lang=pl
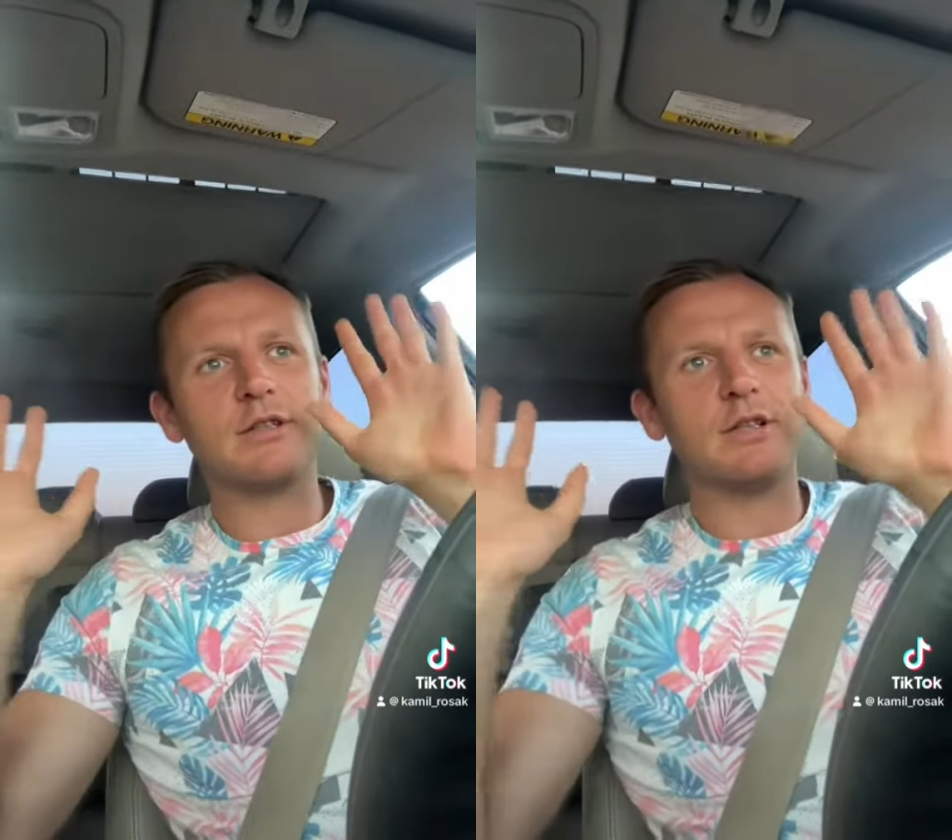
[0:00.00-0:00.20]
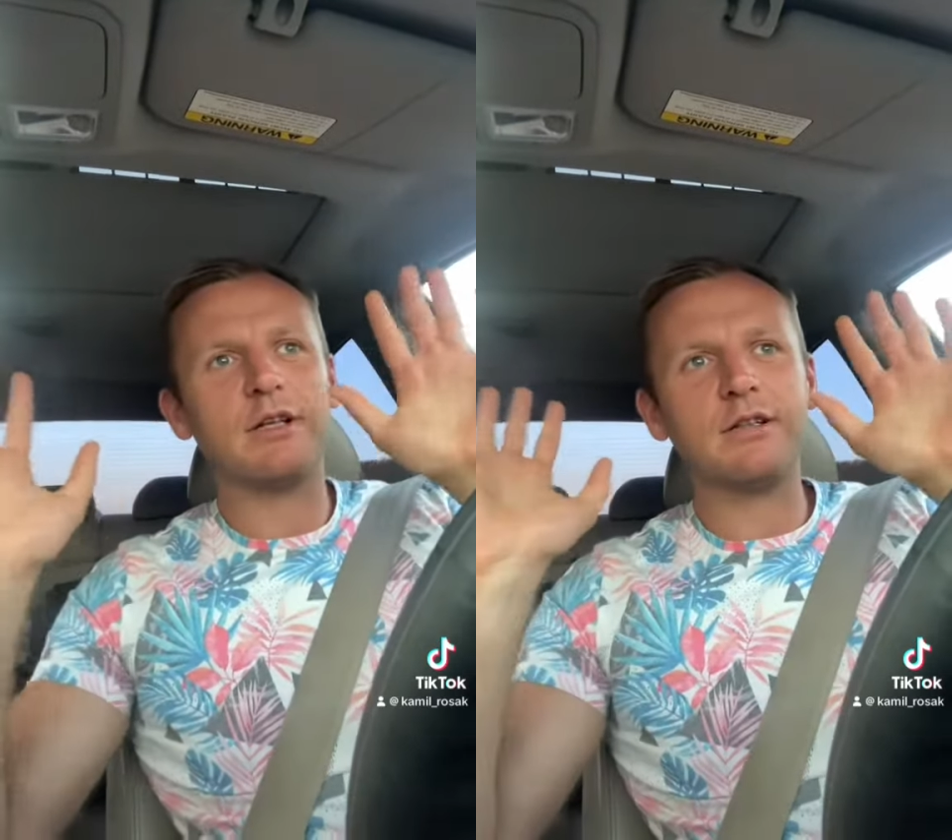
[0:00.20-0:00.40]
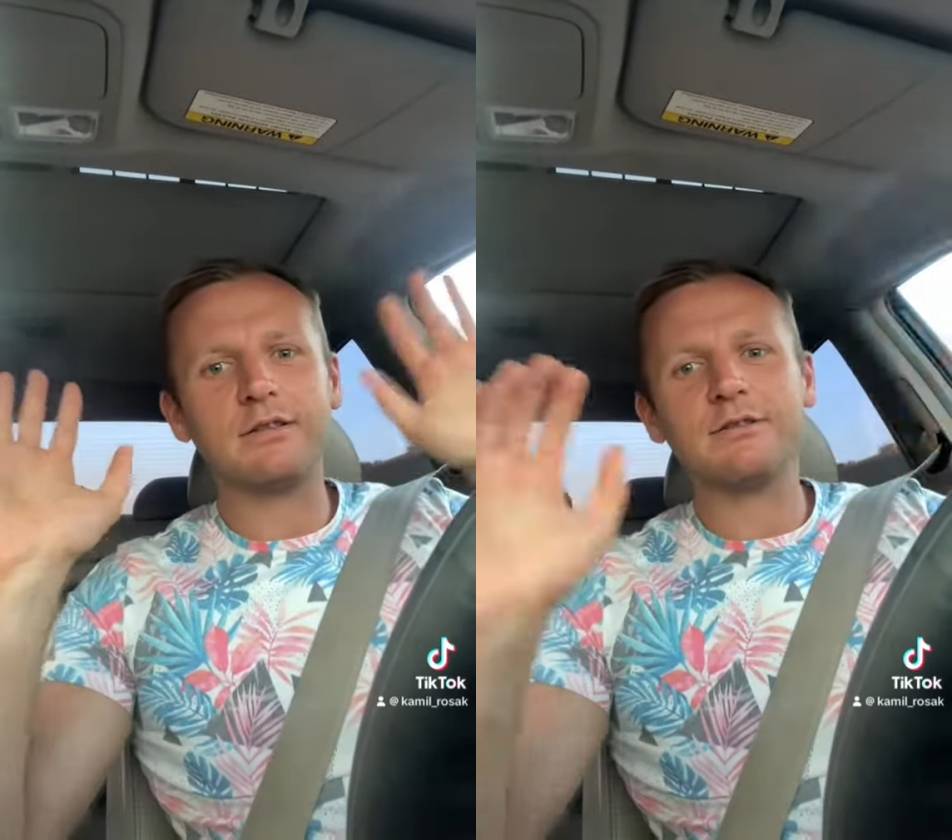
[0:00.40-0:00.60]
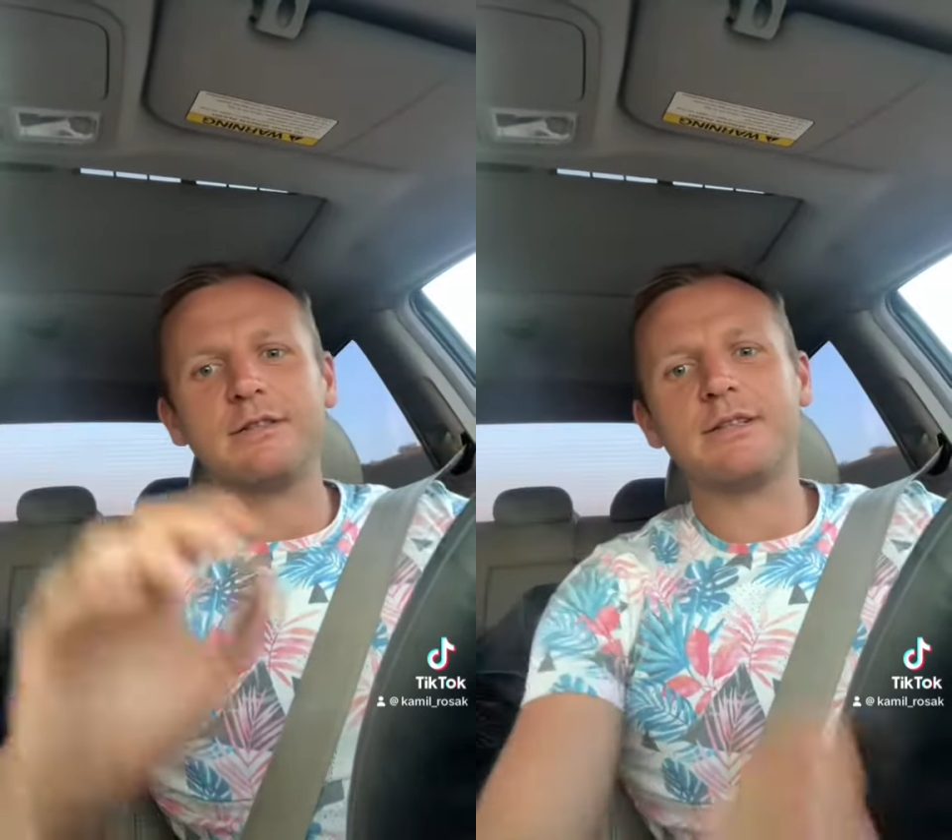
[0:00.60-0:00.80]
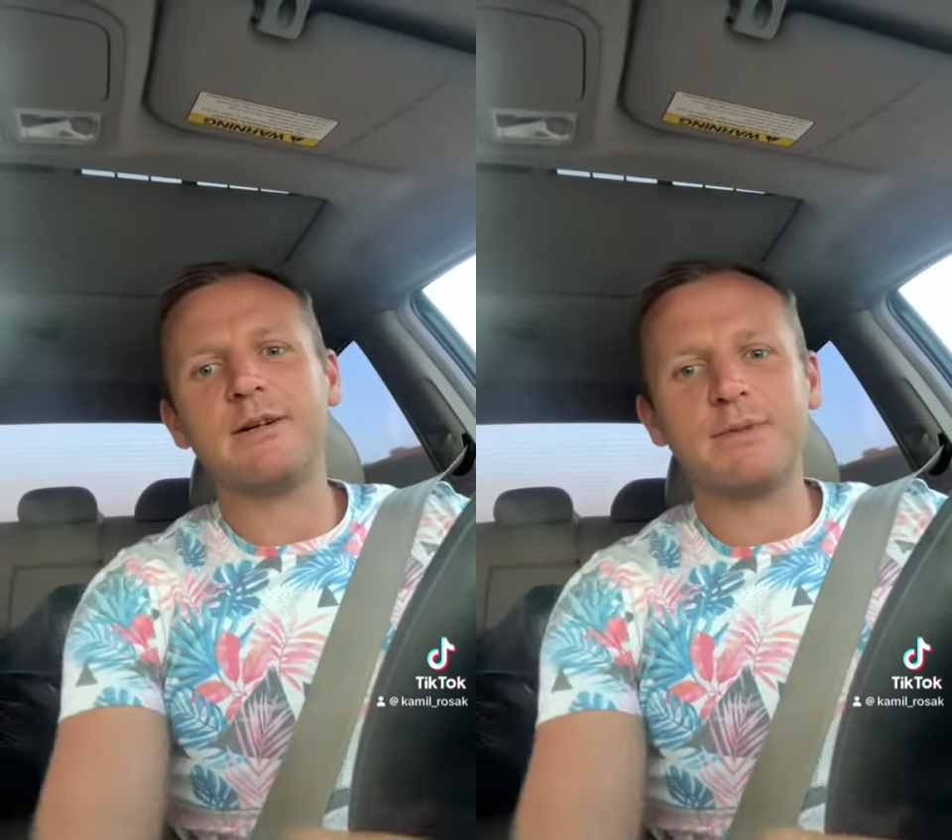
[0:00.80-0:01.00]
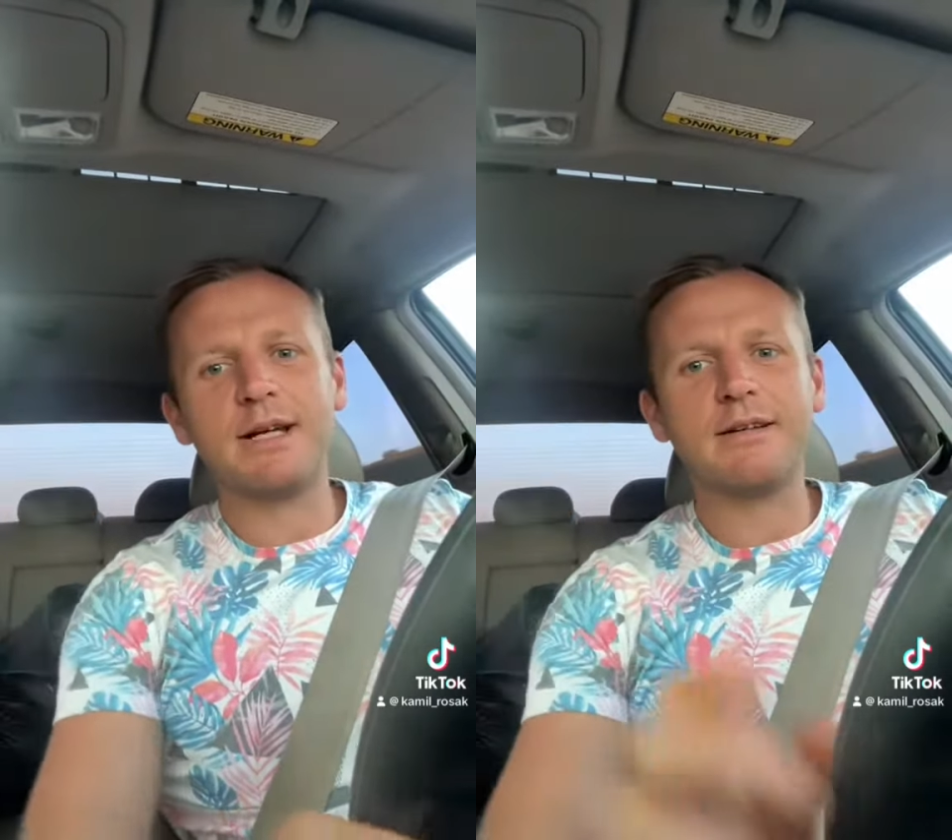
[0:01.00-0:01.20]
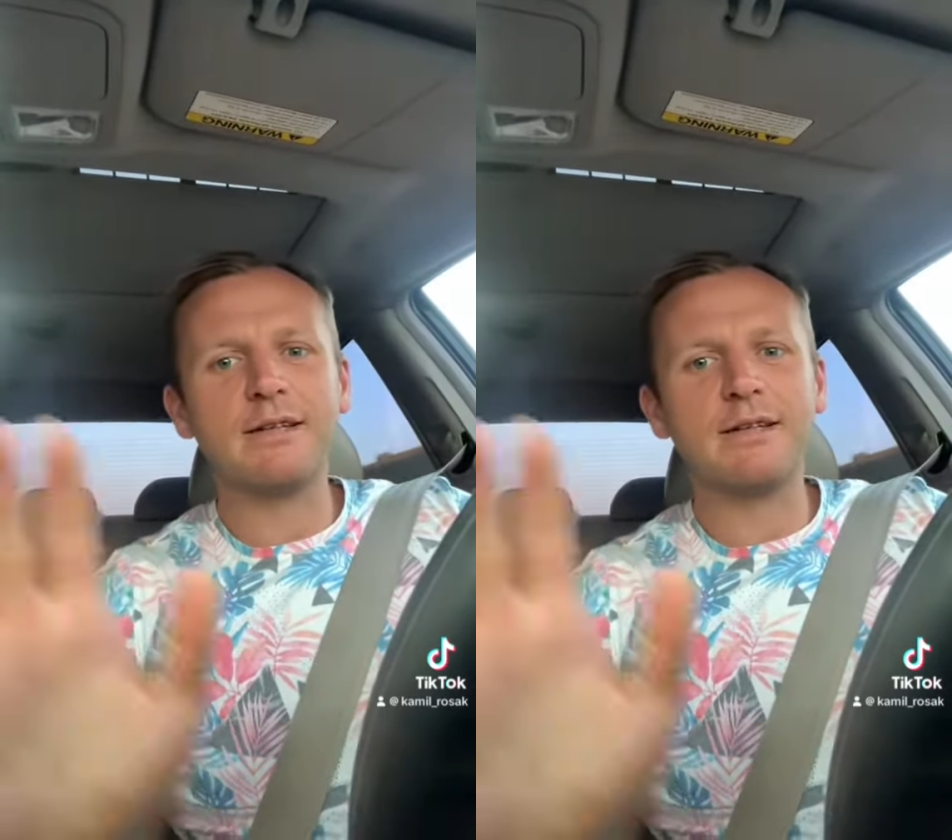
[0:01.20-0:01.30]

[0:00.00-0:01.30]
O, dobra,